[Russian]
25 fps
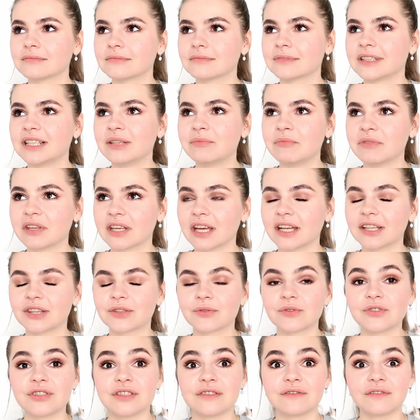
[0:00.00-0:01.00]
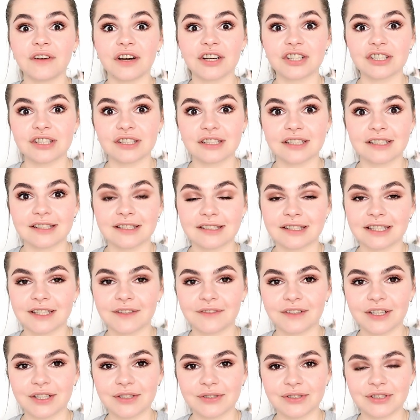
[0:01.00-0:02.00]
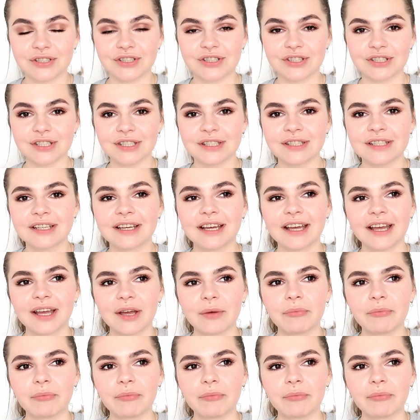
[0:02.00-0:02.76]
для меня это очень важная составляющая жизни,